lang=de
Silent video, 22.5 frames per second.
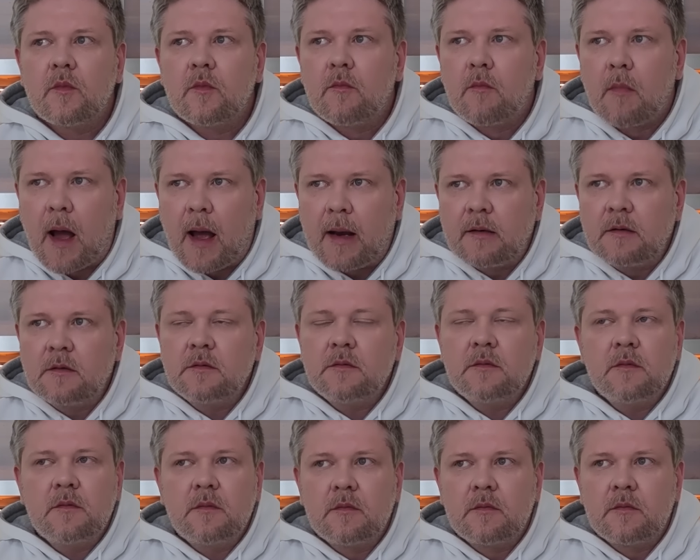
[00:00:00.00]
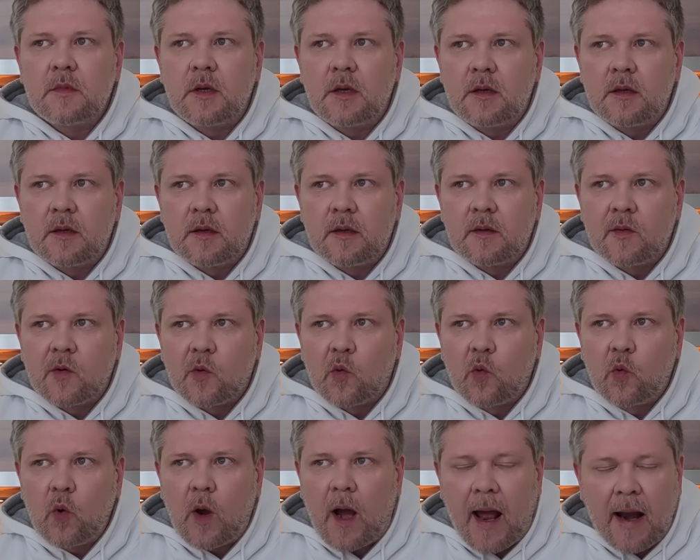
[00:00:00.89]
Mann äh,
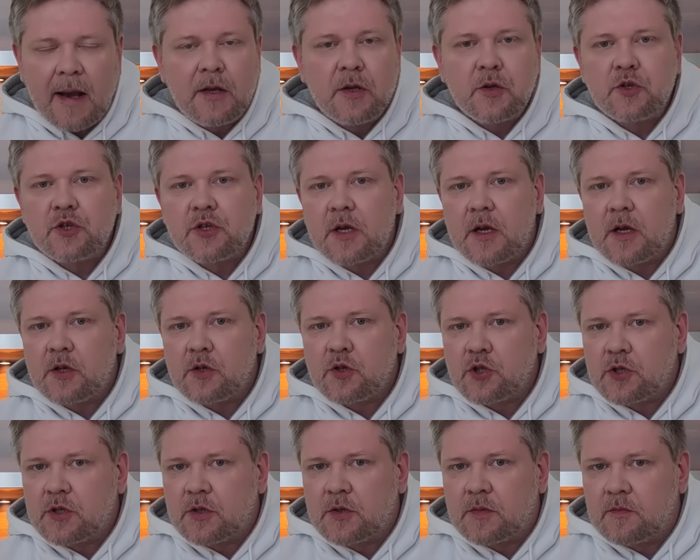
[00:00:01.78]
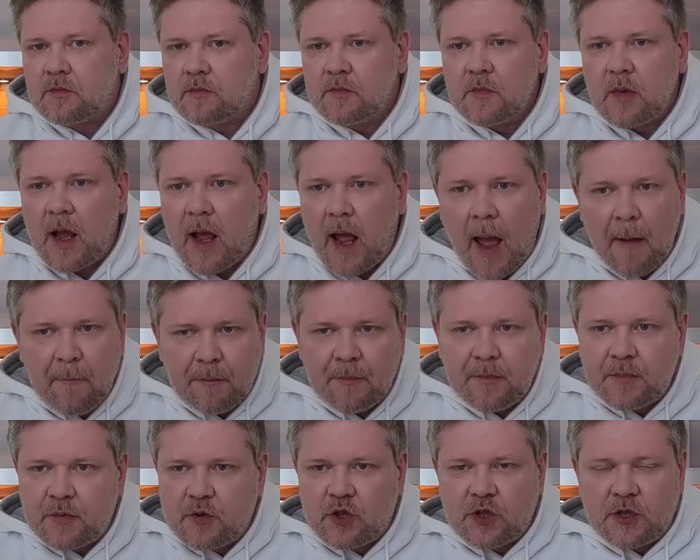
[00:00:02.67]
ruandischer
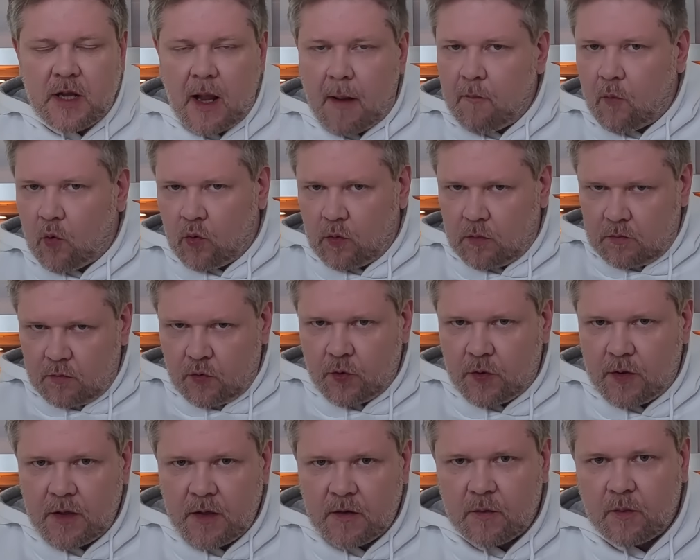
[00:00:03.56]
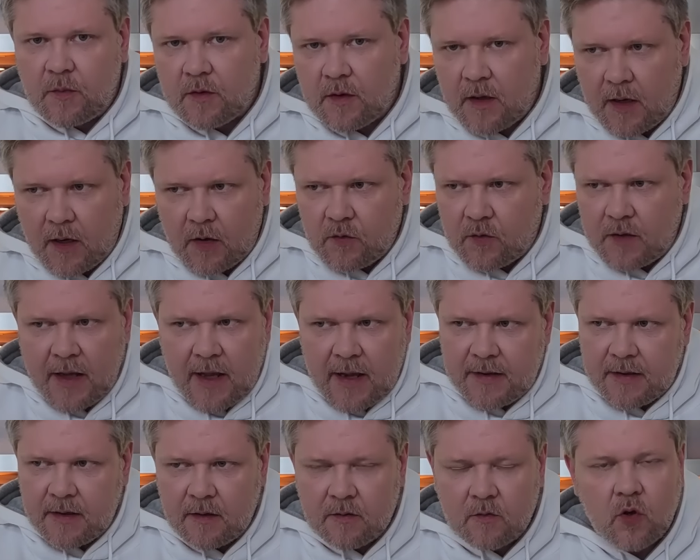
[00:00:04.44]
Abstammung, möchte ich jetzt mal sagen. Also die
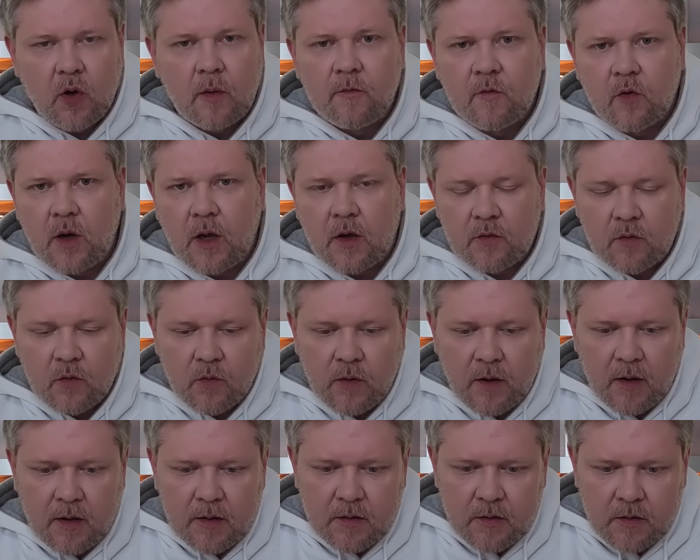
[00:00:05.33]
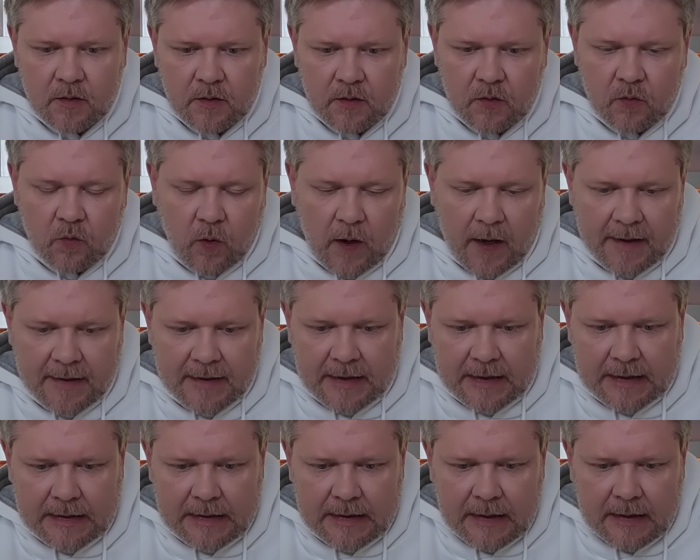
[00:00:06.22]
Eltern kommen wohl aus äh,
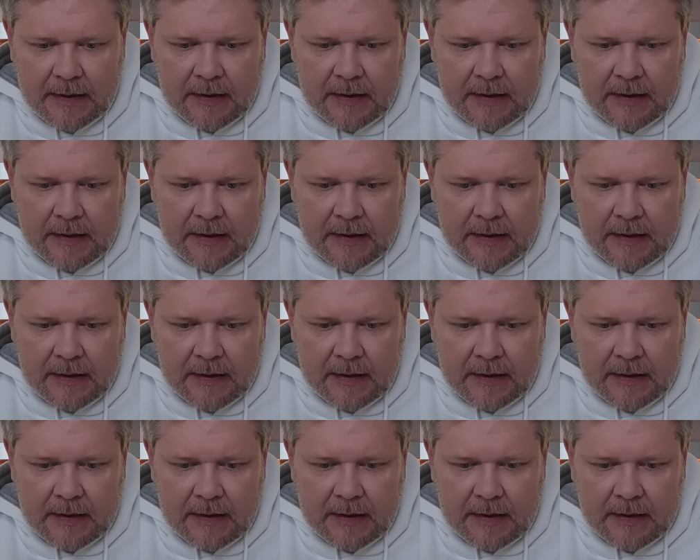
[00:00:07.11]
Ruanda.